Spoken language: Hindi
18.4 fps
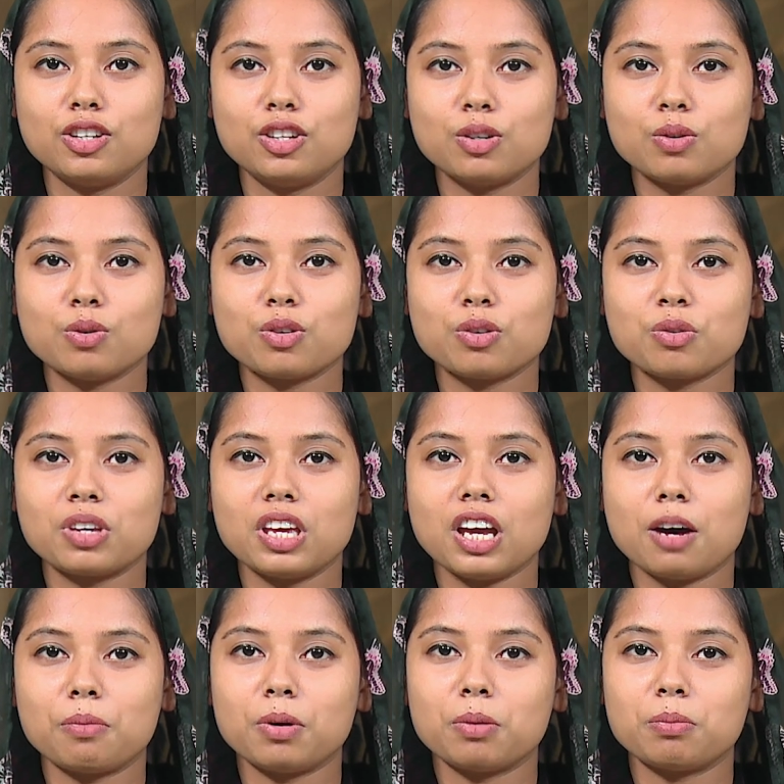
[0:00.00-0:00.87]
क्यों क्योंकि
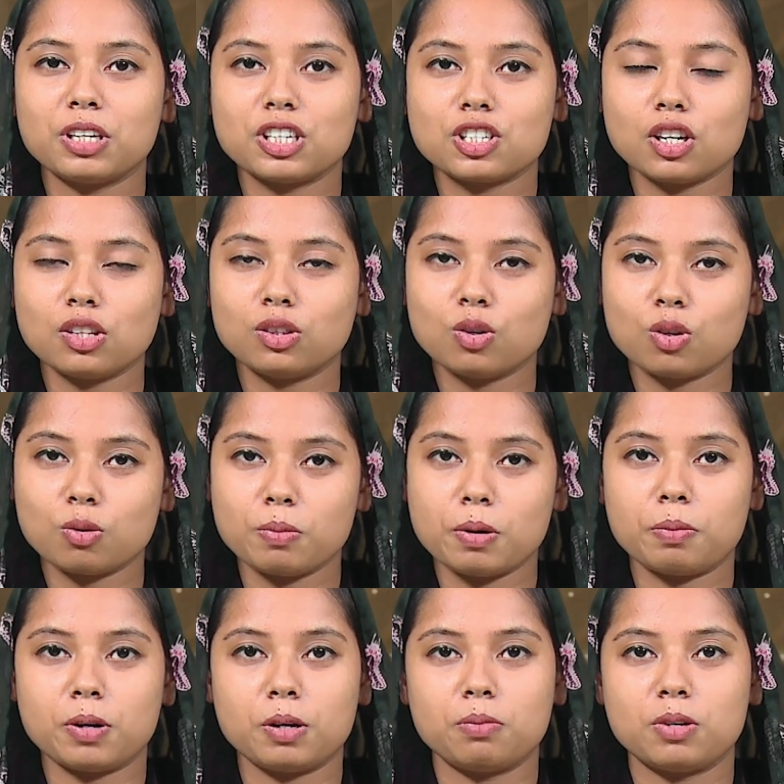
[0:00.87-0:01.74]
हम हमेशा दुख
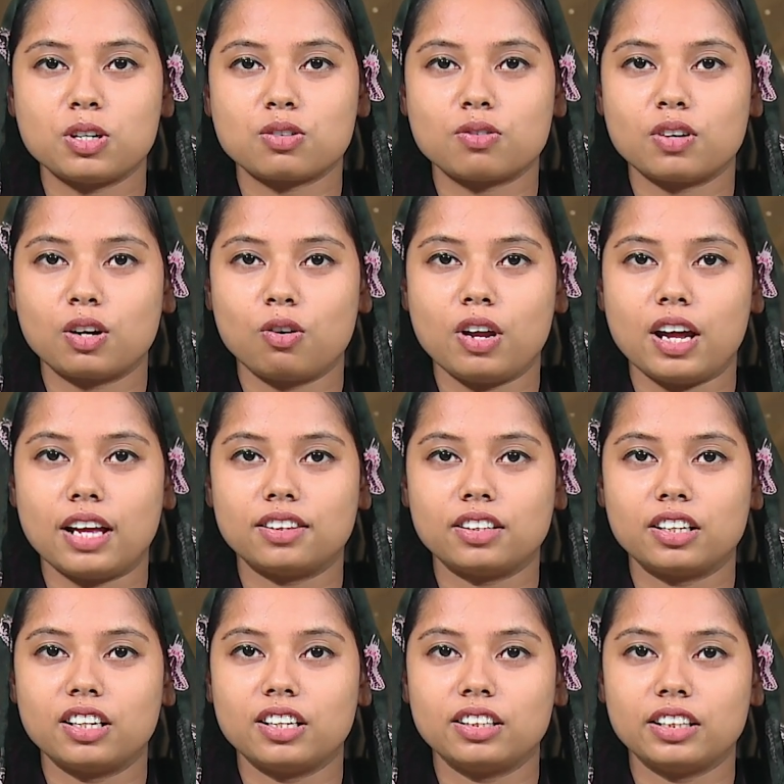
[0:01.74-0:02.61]
में परमेश्वर को
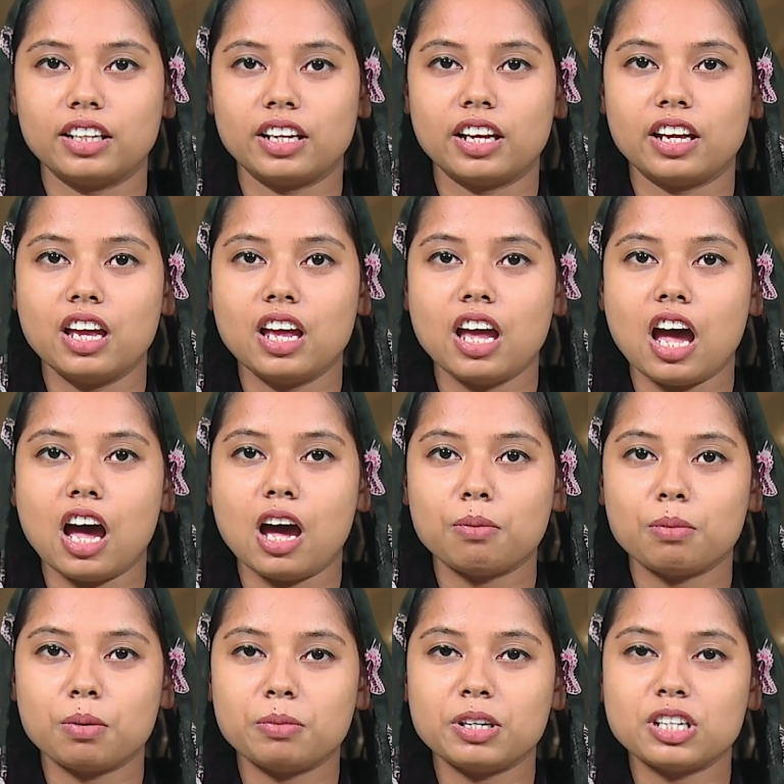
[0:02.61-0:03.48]
याद करते हैं
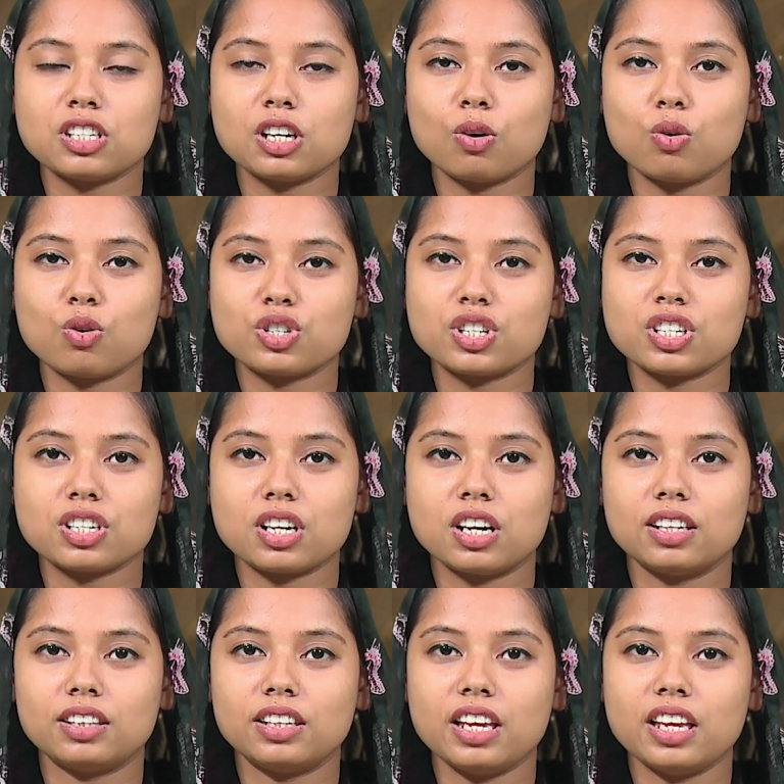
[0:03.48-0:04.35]
हम हमेशा कोशिश
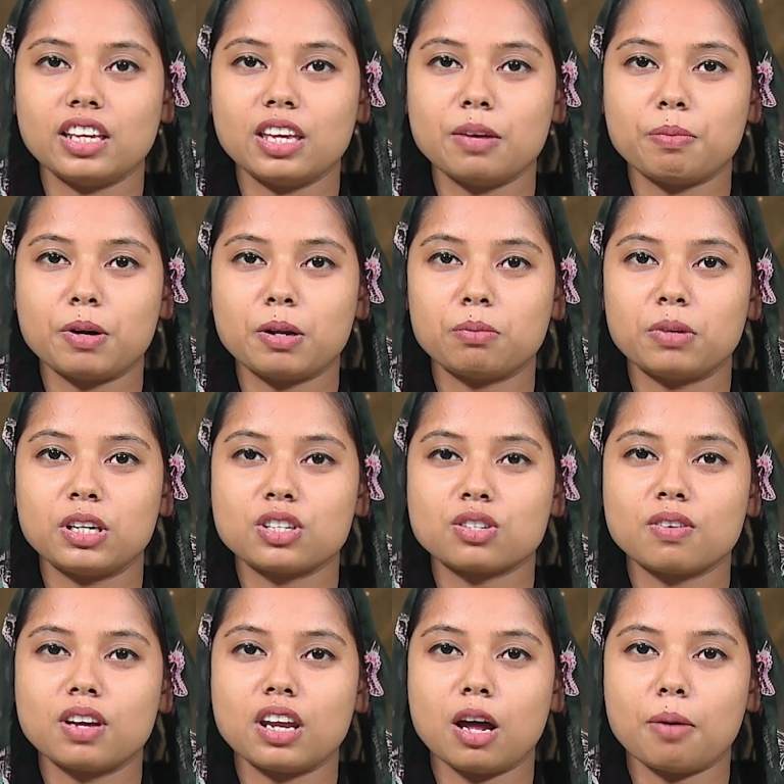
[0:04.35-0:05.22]
करते हैं कि
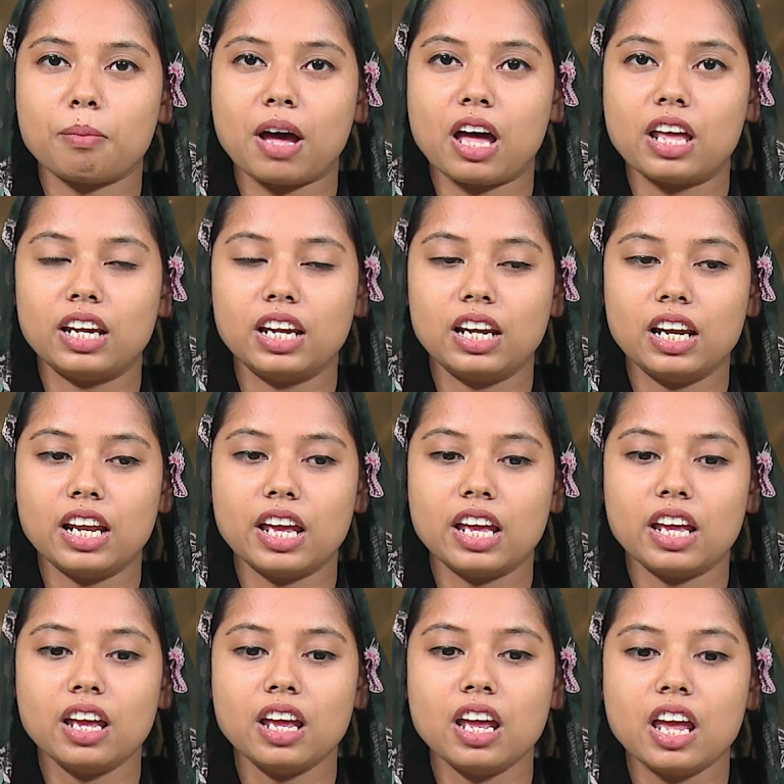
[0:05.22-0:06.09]
परमेश्वर हमारे
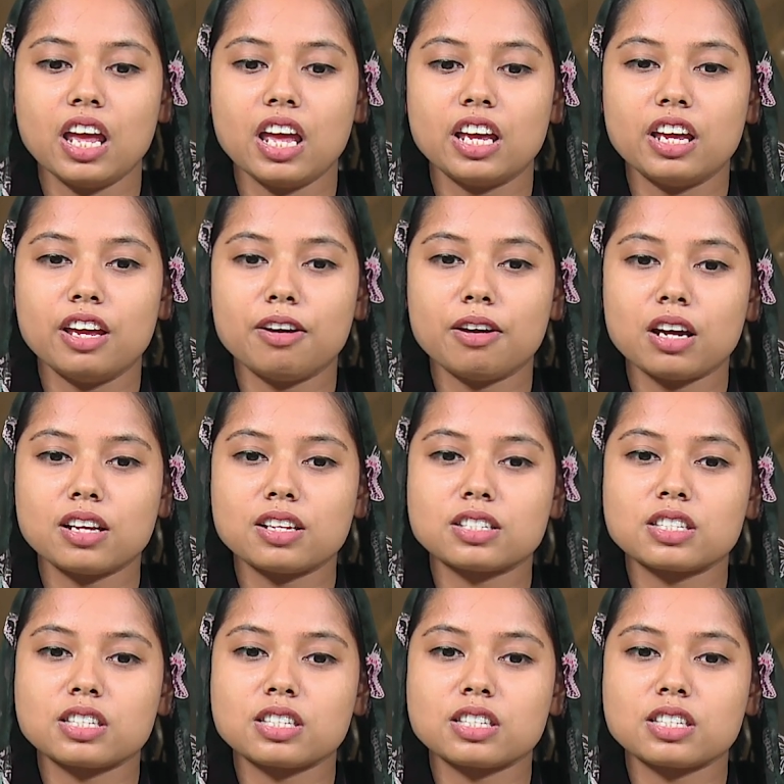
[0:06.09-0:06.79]
लिए ए,